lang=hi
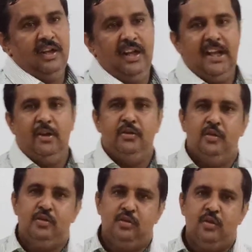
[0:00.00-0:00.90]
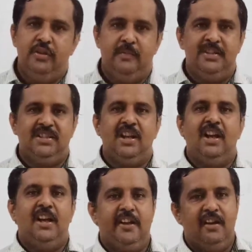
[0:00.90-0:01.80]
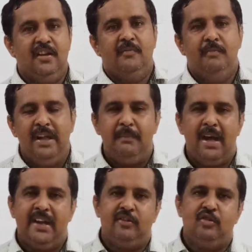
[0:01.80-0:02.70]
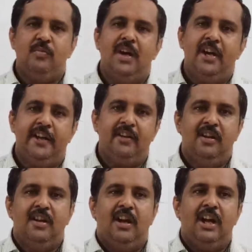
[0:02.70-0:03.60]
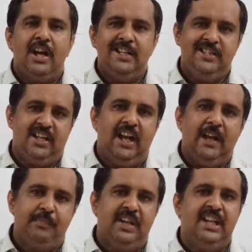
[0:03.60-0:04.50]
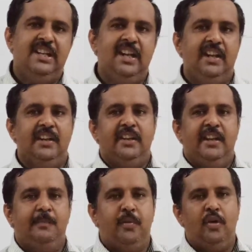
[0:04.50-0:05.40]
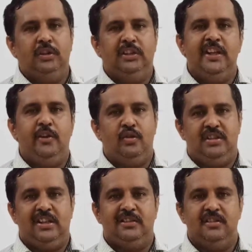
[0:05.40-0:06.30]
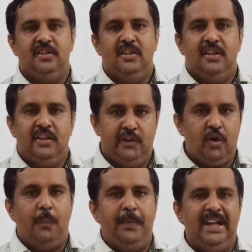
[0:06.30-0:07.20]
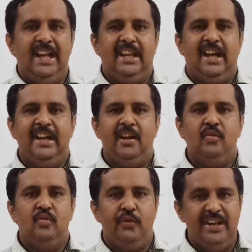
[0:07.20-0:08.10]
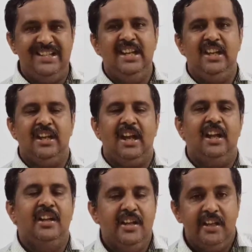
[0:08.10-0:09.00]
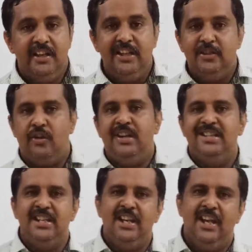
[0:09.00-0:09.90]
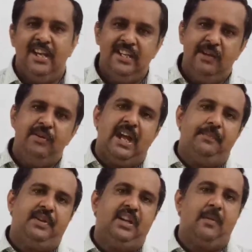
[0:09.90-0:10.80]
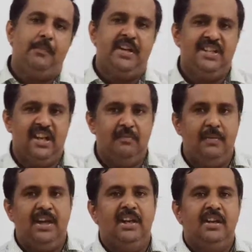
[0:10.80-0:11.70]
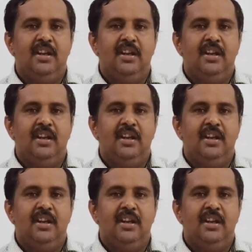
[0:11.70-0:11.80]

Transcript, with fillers: हेलो दोस्तों नमस्कार मैं भारत कुमार आज आपके लिए एक बहुत ही रोचक टॉपिक लेके आया हूँ रीजनिंग का ये जो रीजनिंग है ये भी आपके कंपटीशन में